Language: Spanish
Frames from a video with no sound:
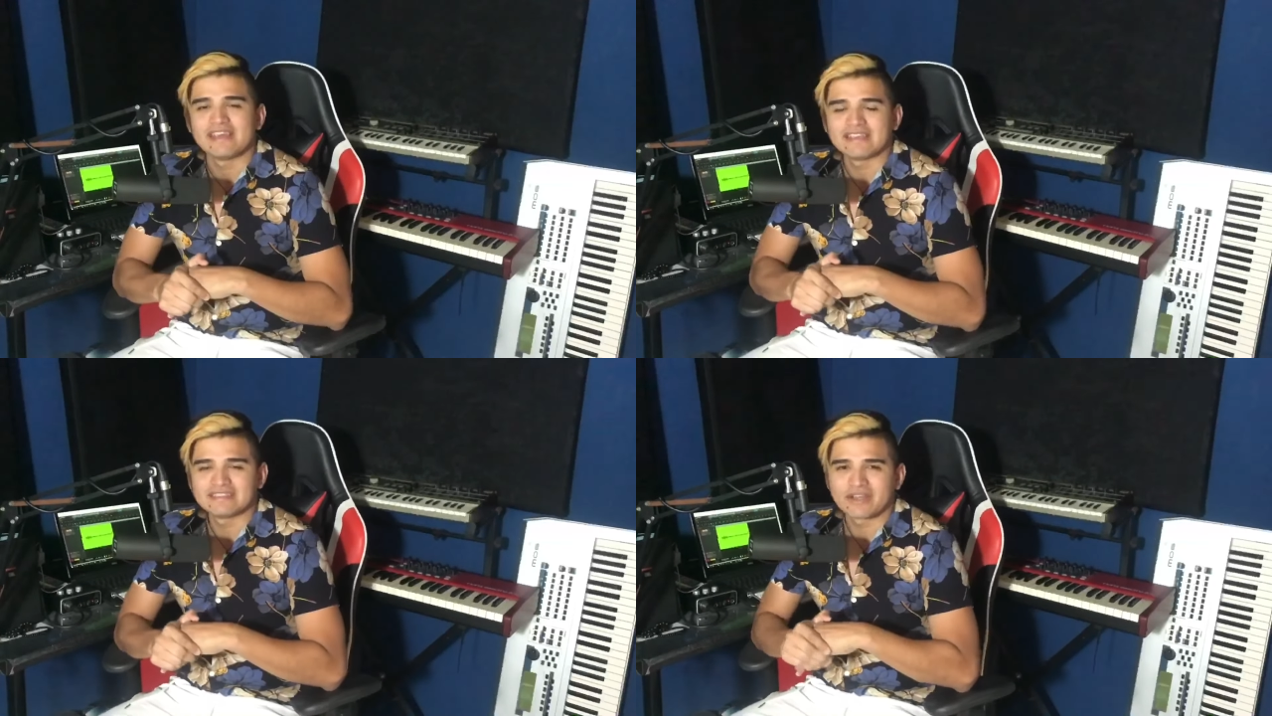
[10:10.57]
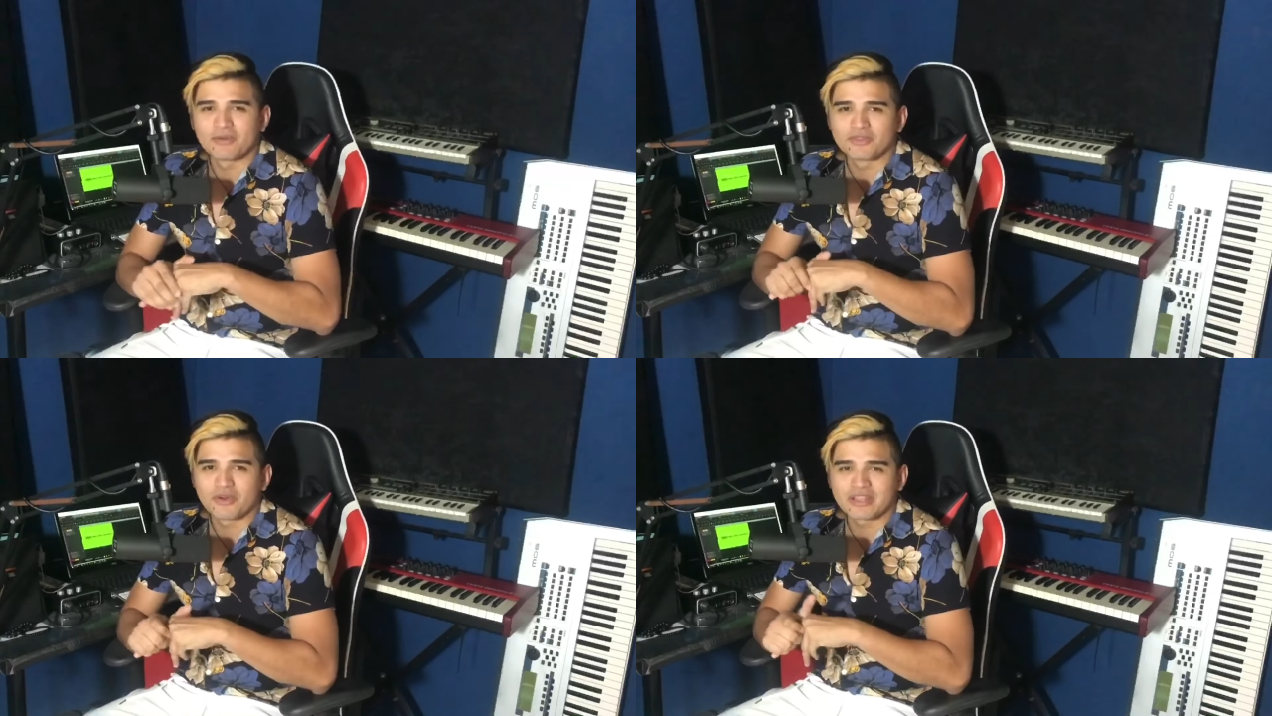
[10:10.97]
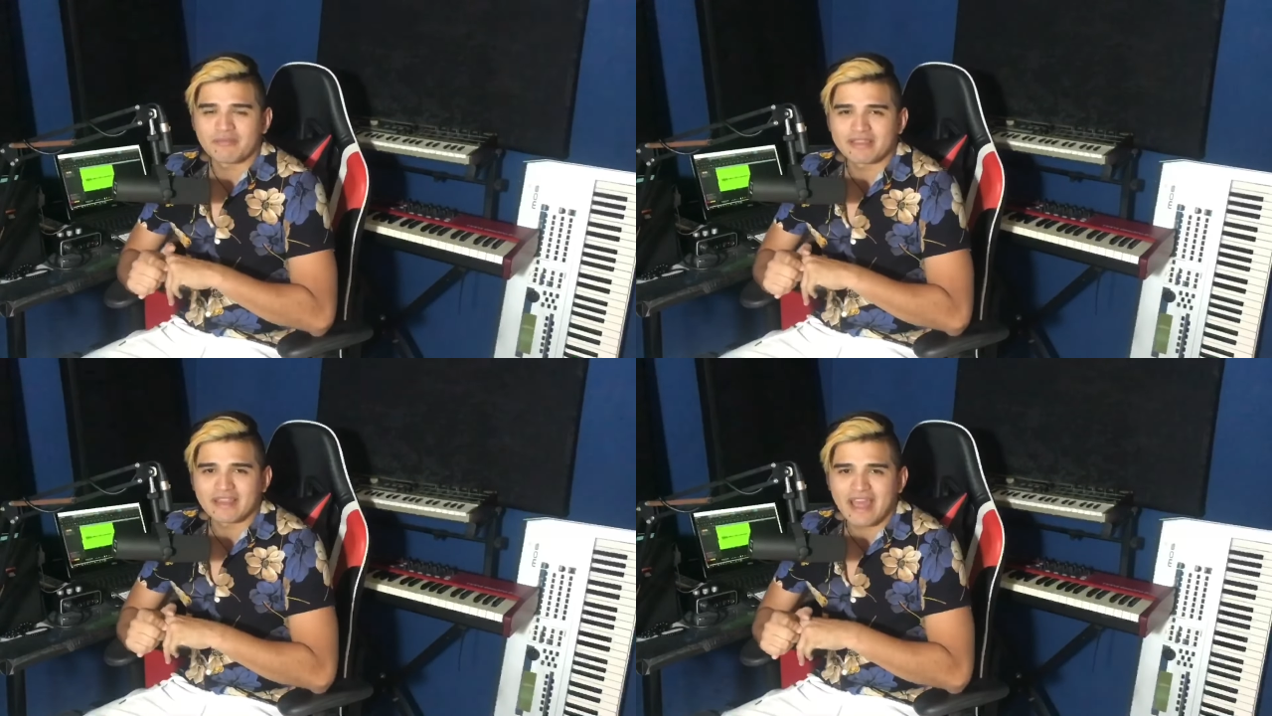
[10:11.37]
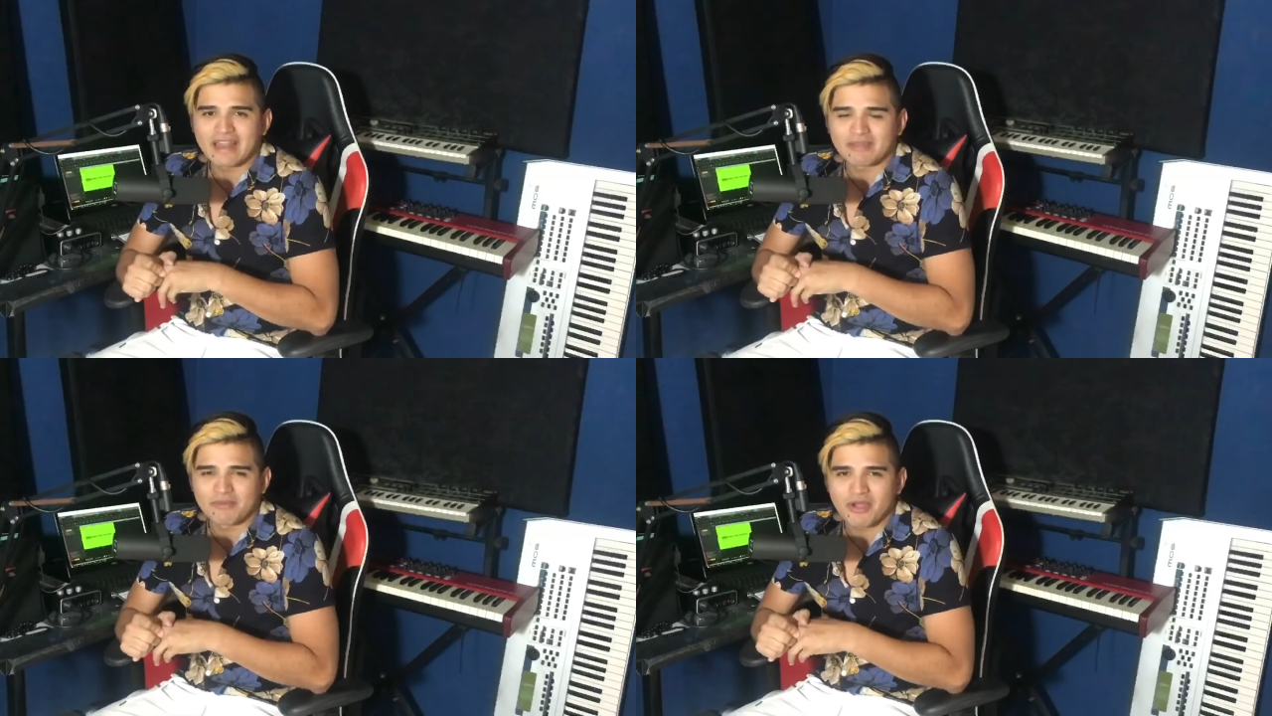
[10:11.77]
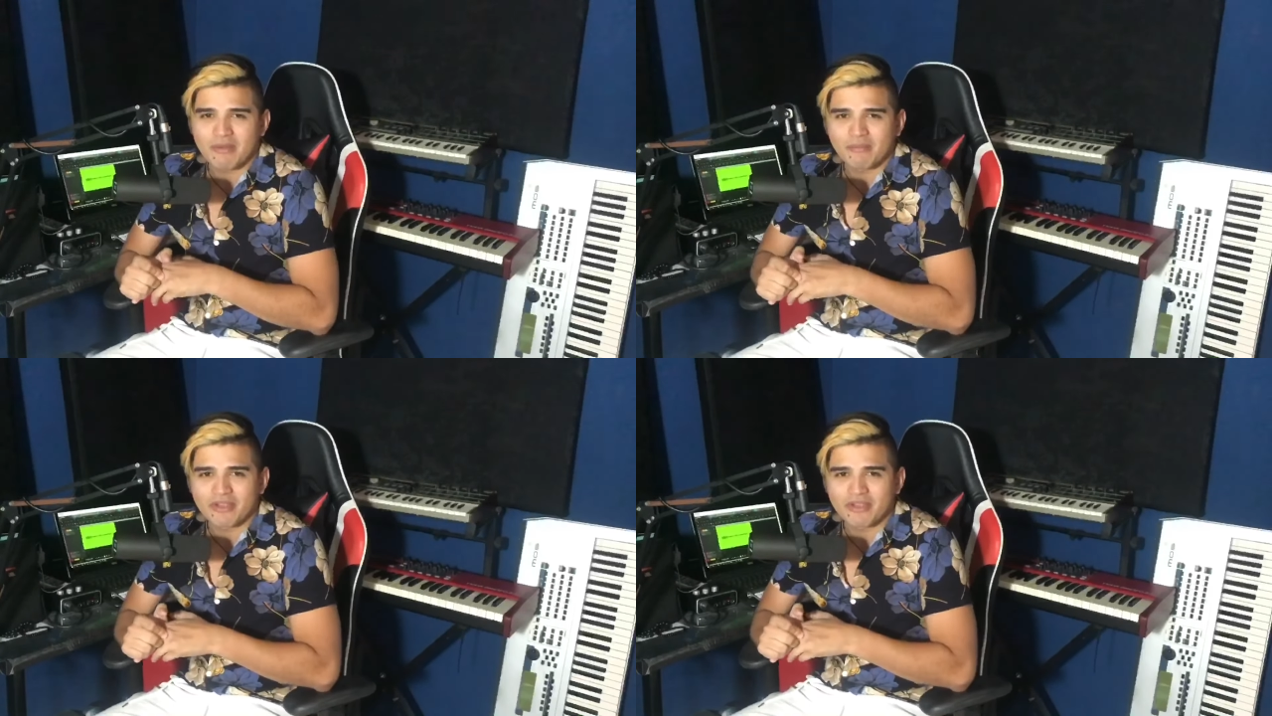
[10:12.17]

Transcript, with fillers: Y si te gustó este material, te pido que me